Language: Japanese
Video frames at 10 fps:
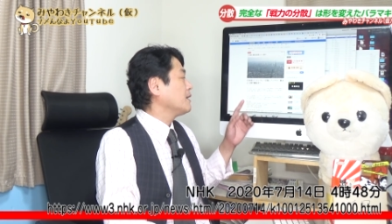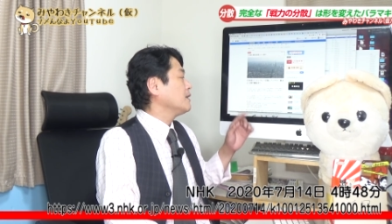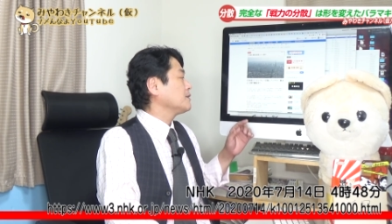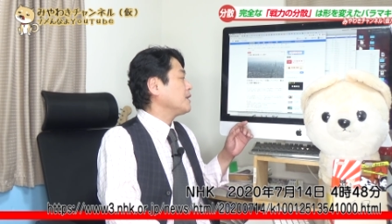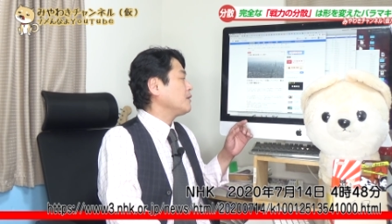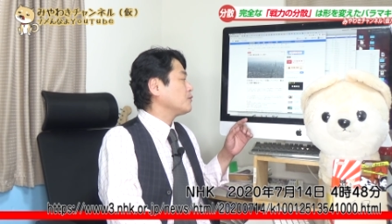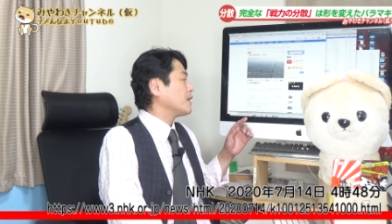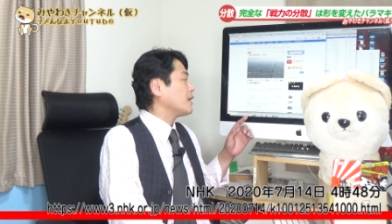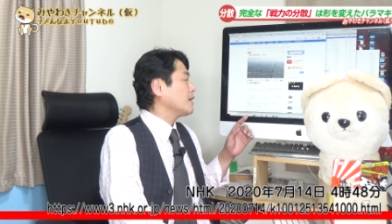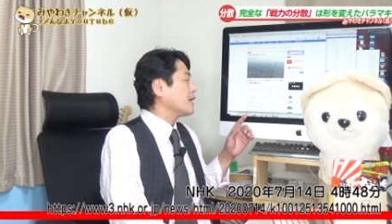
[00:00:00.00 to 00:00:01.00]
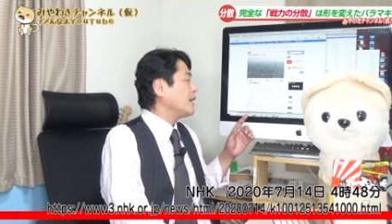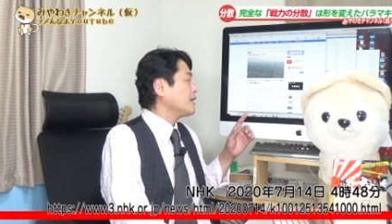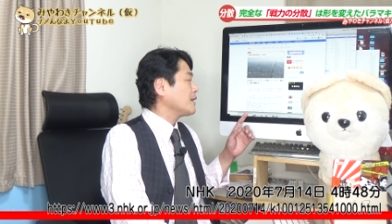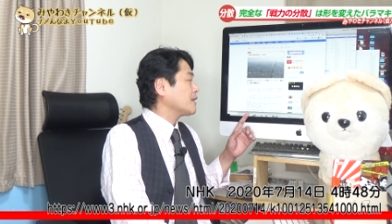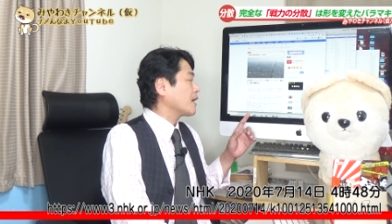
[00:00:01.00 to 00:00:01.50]
政府は海
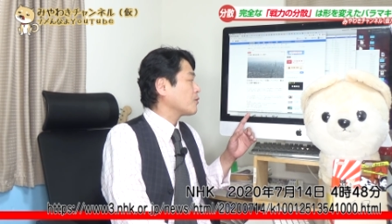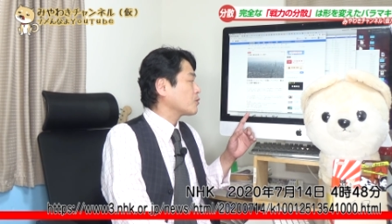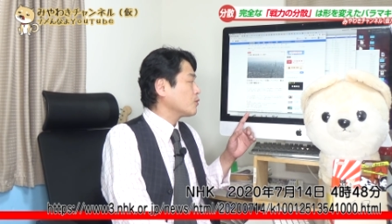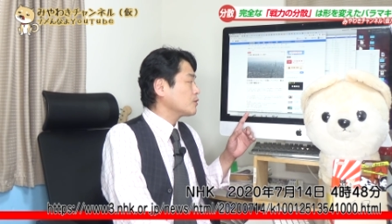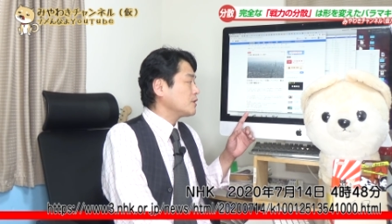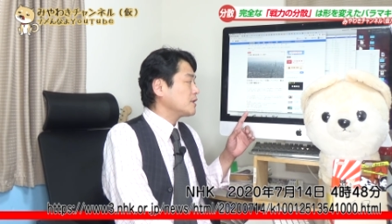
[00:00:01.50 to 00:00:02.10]
外からの投資